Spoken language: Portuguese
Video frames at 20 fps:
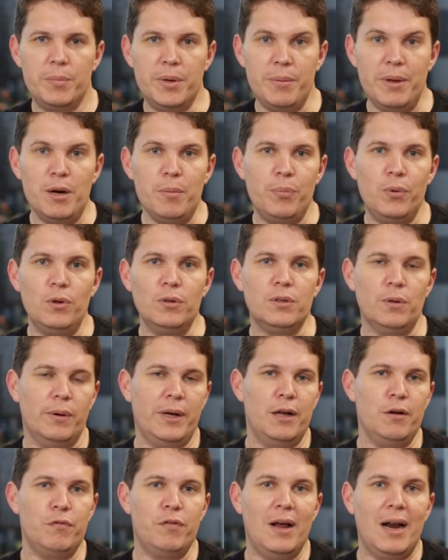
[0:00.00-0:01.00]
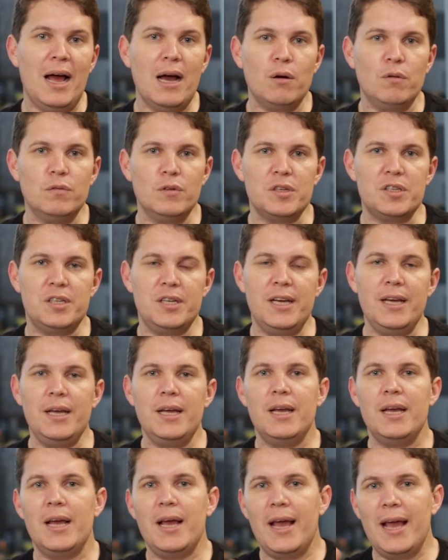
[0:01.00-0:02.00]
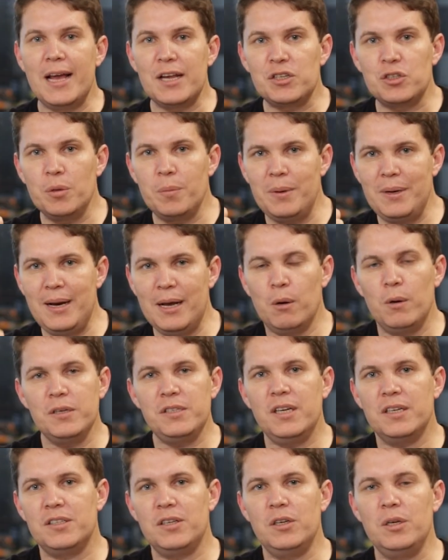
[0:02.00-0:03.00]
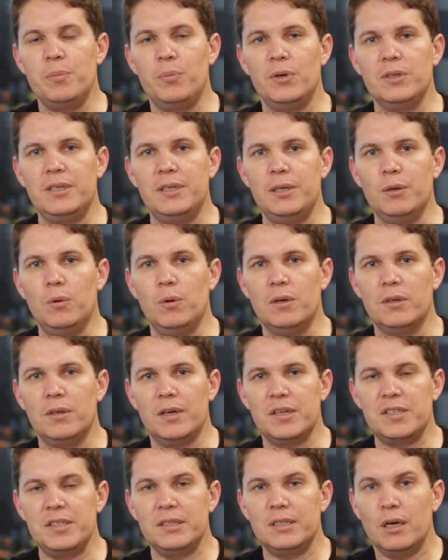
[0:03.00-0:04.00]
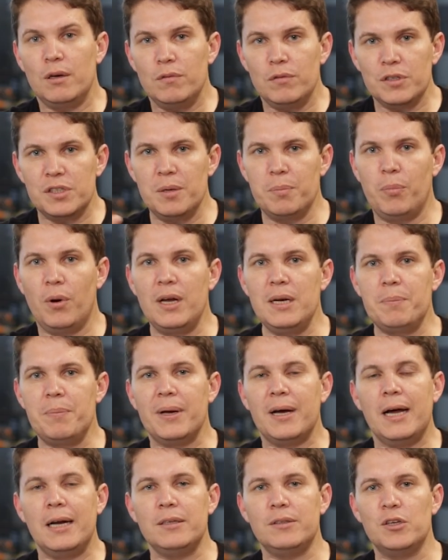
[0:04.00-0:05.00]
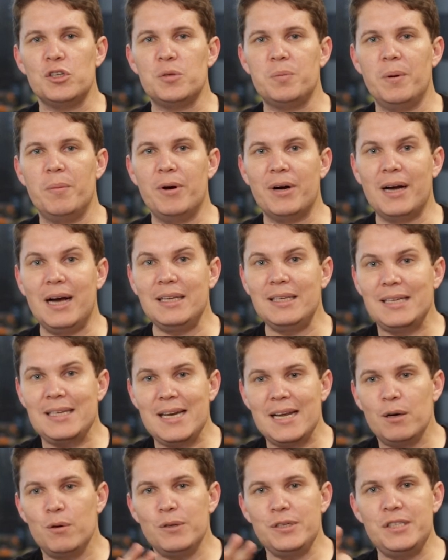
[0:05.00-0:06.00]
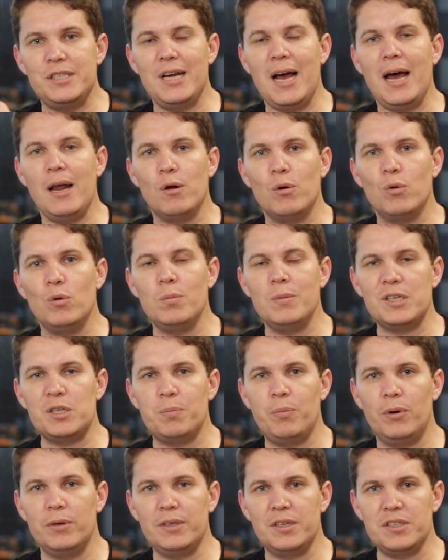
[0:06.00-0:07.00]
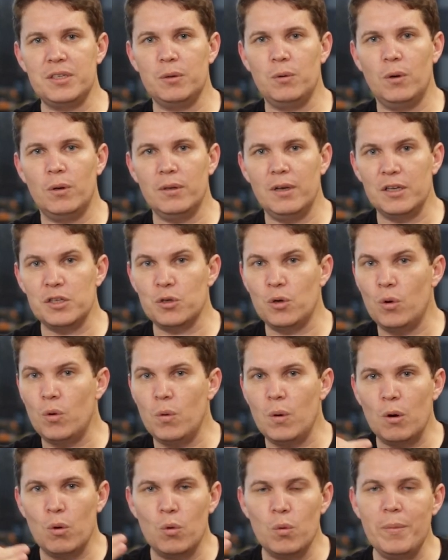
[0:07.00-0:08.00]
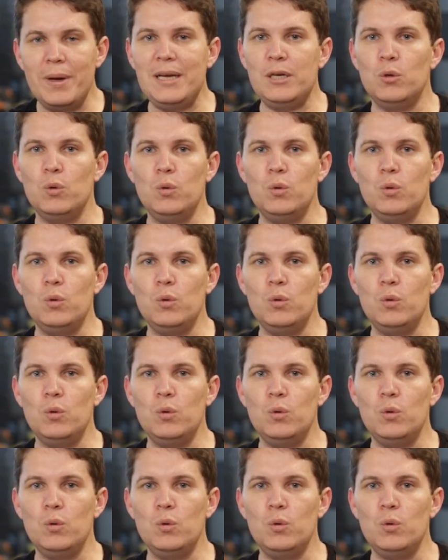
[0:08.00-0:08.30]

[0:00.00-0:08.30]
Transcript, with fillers: Primeiro ponto que eu quero falar com você é sobre negociação de ponta de gôndolas. Então você pode pegar no teu supermercado e negociar algumas pontas de gôndolas com alguma